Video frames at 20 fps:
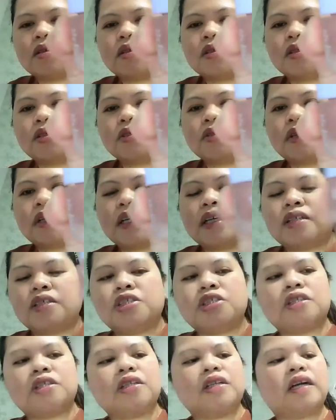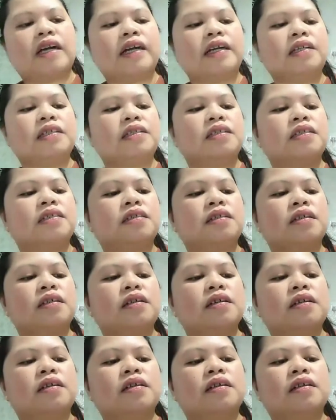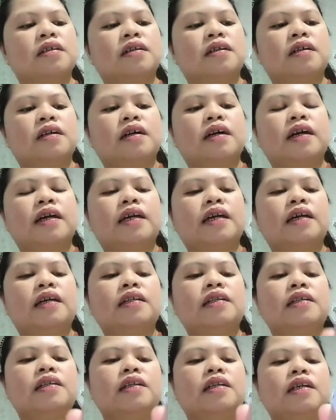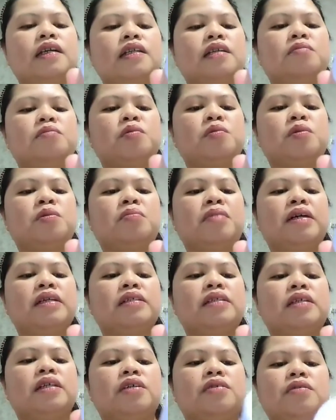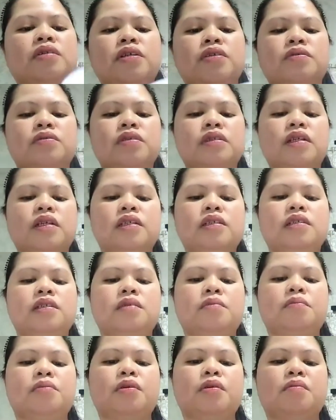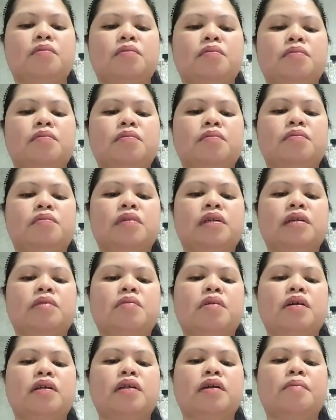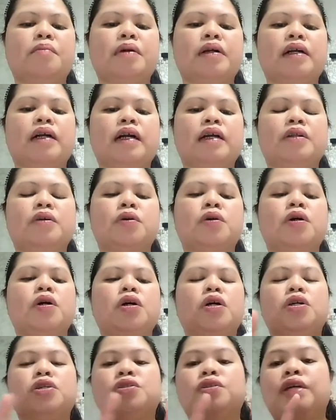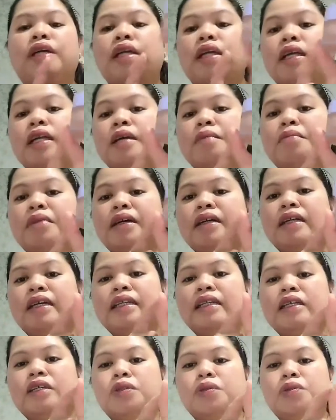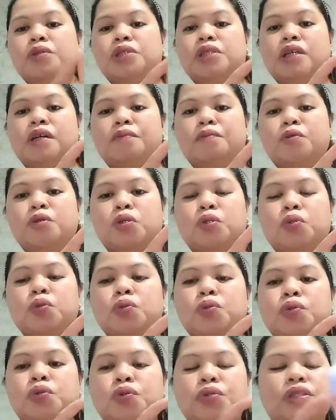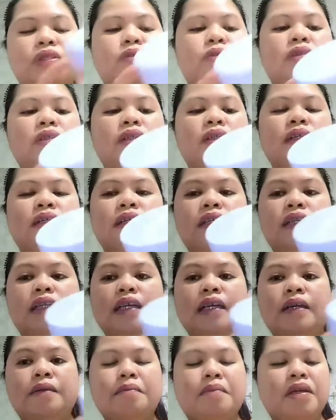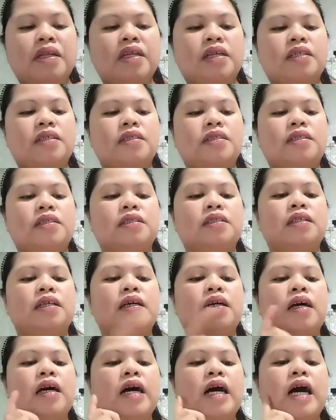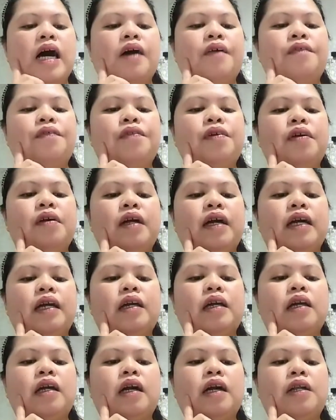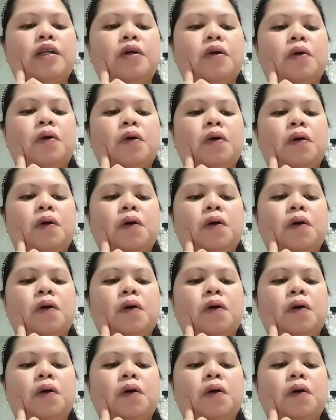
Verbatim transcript: So, ayan siya, guys. Ayan, Hindi natin mababasa yung ano niya kasi from ibang na pagkano. So, ililib lang natin to siya for 2 to 30 minutes after I, ano,